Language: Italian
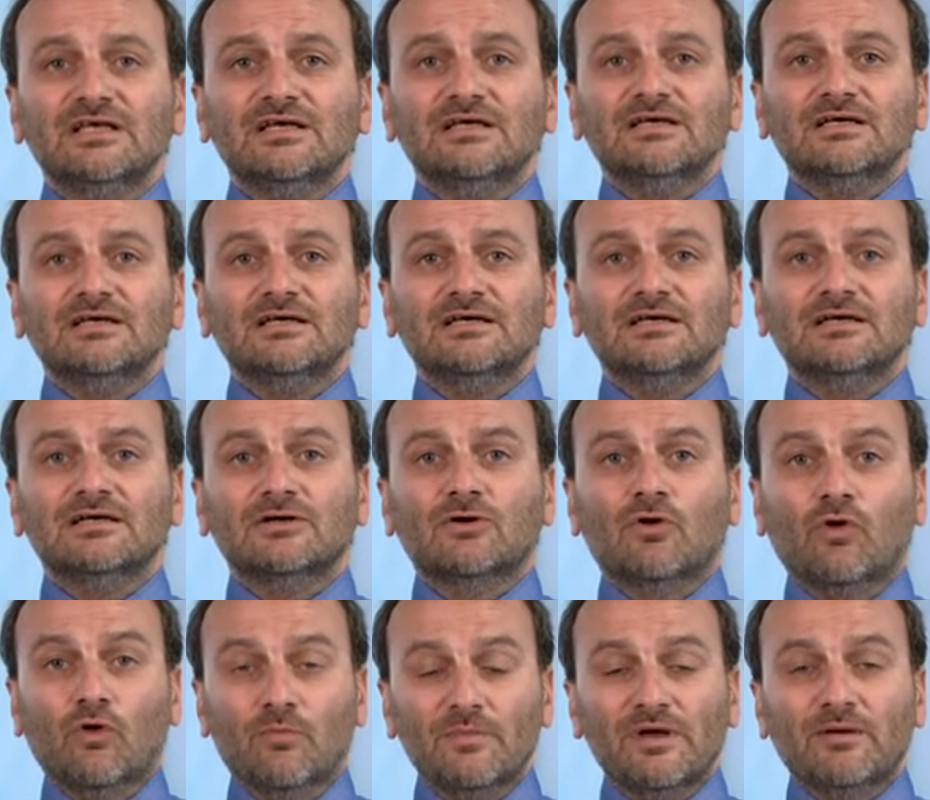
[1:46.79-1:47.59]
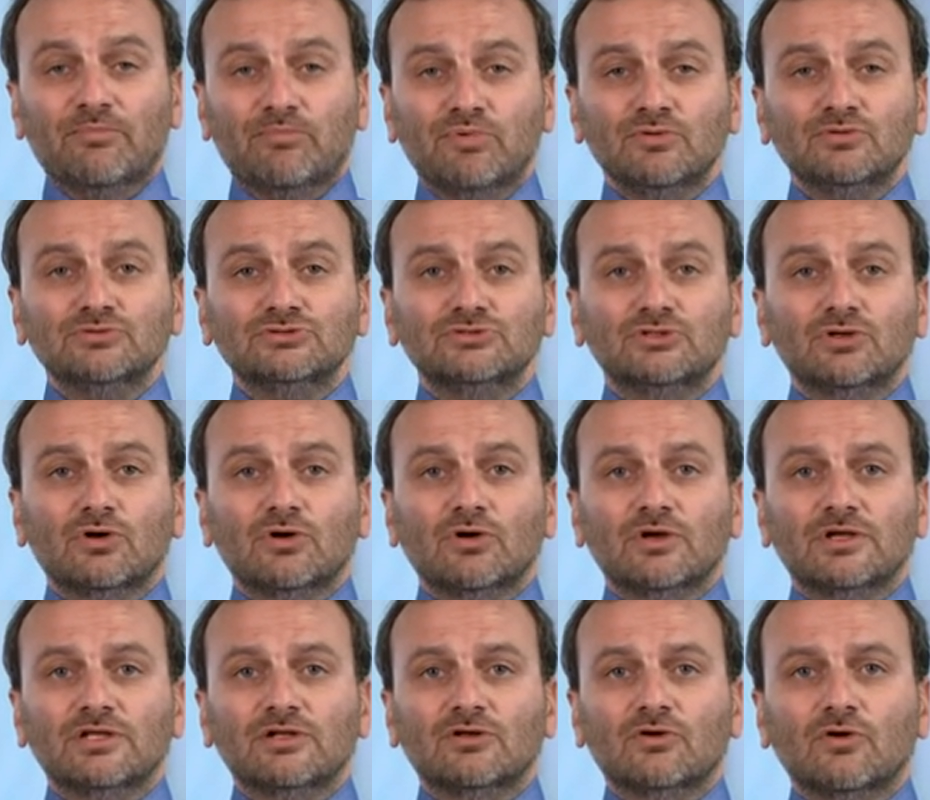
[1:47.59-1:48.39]
eh, come
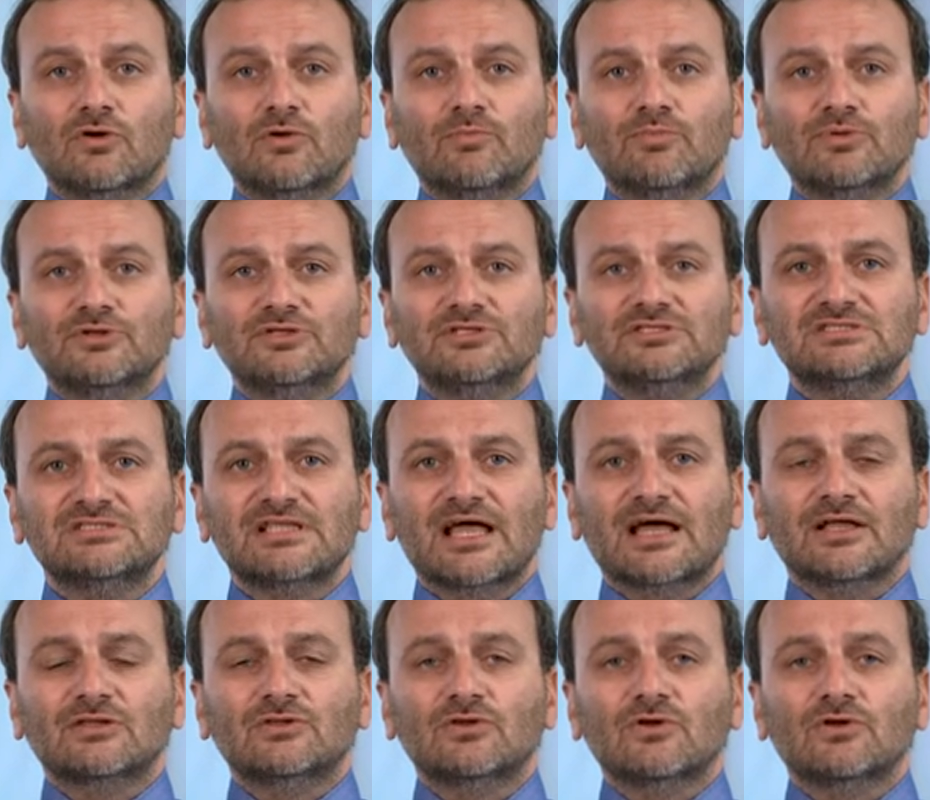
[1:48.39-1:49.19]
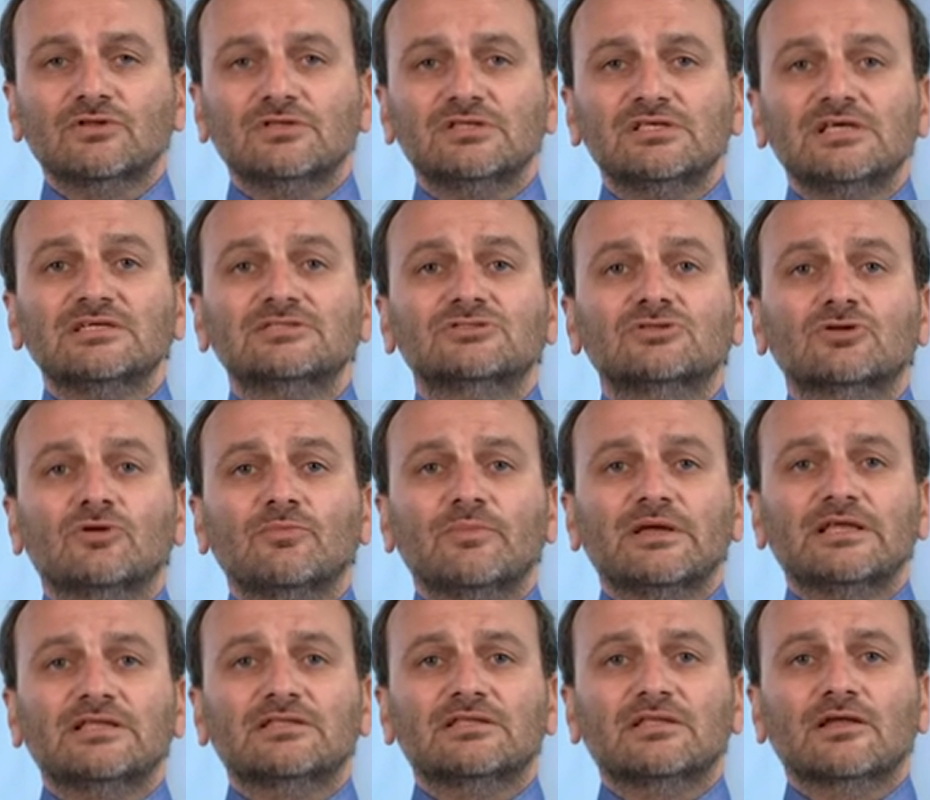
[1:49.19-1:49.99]
appunto il colpo di Stato, di
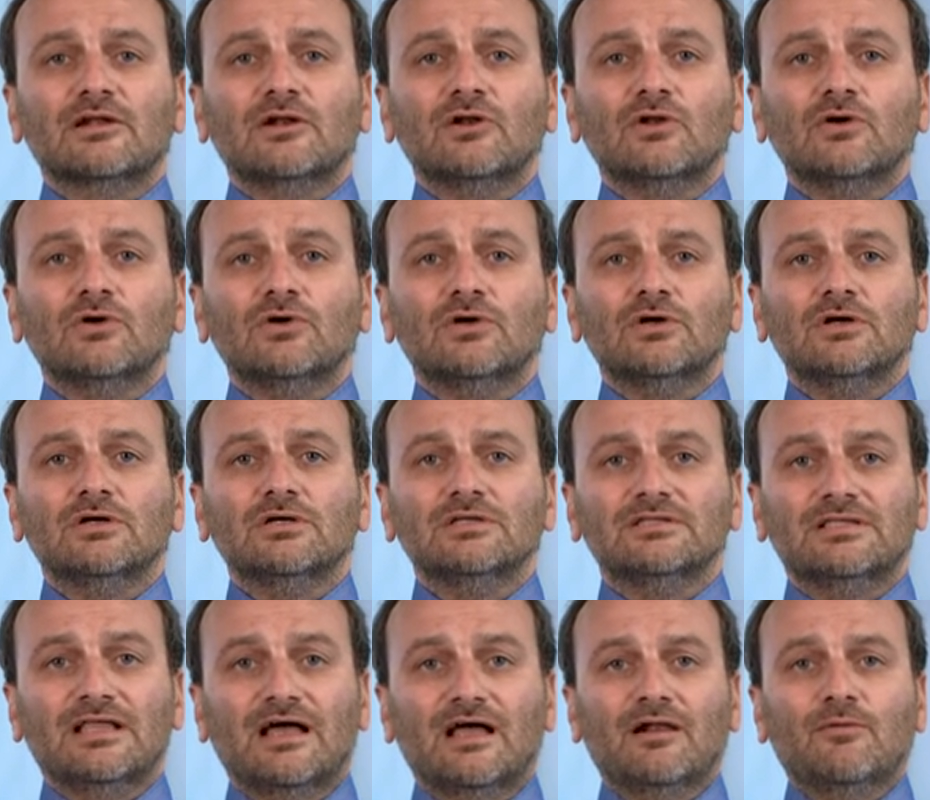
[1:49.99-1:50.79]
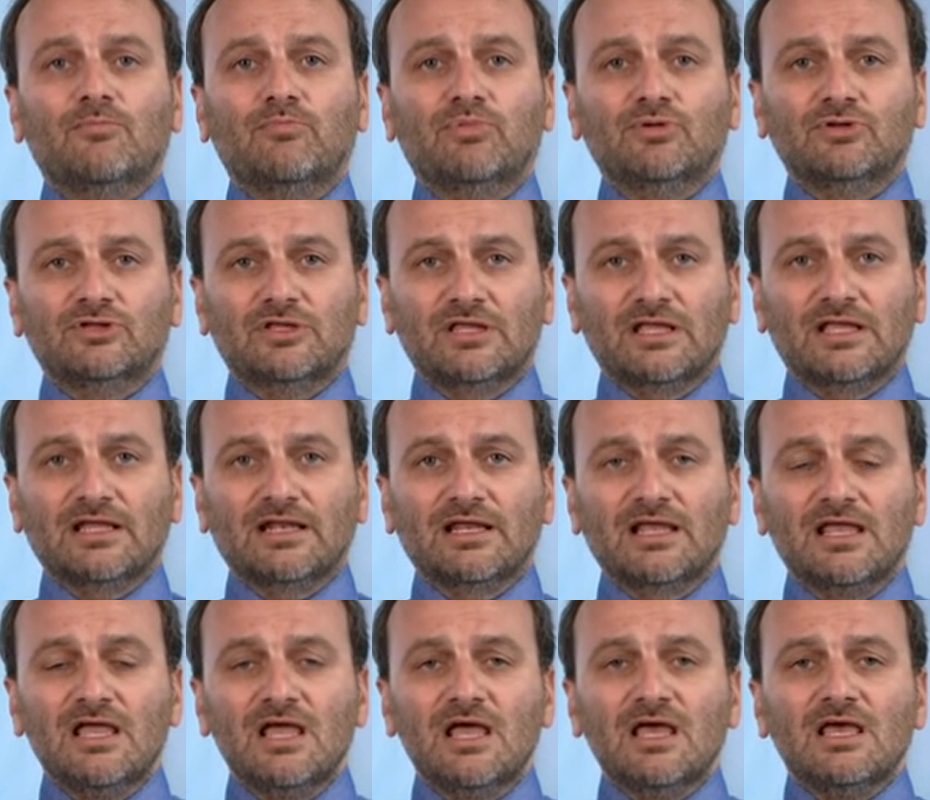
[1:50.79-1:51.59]
estrometterlo eh, dal
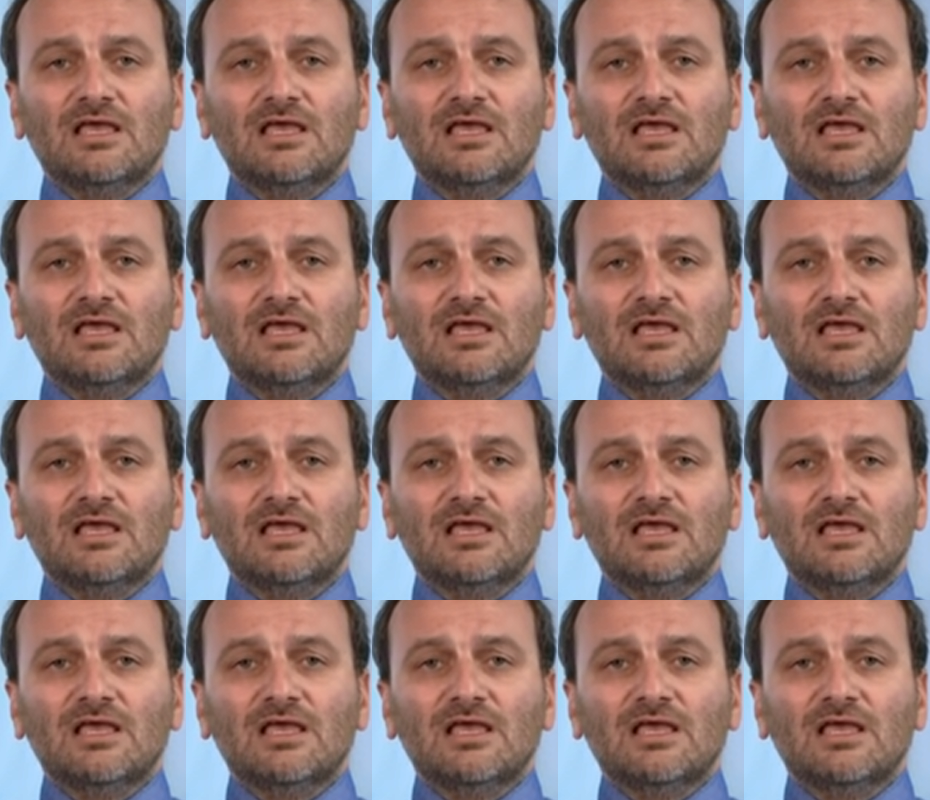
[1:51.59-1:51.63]
potere.